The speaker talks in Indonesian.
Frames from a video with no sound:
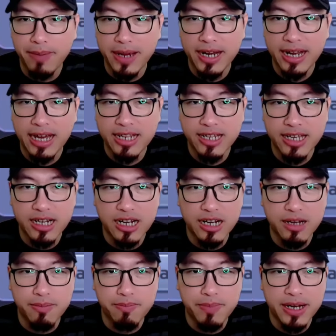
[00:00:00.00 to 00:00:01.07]
ya pendannya
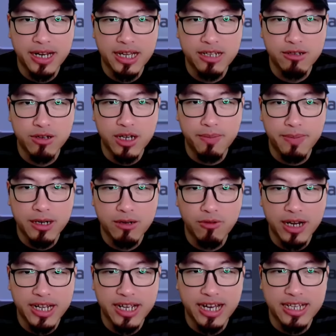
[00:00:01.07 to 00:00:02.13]
karena pendannya udah
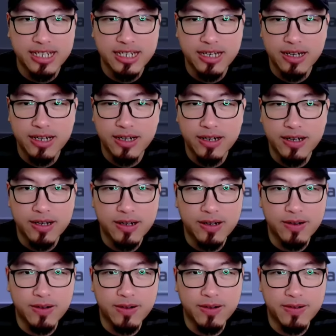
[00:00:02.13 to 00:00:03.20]
kepenuhan nih guys.
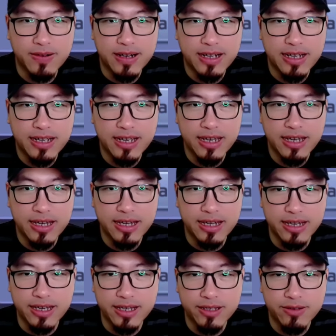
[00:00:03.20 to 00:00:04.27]
Oke,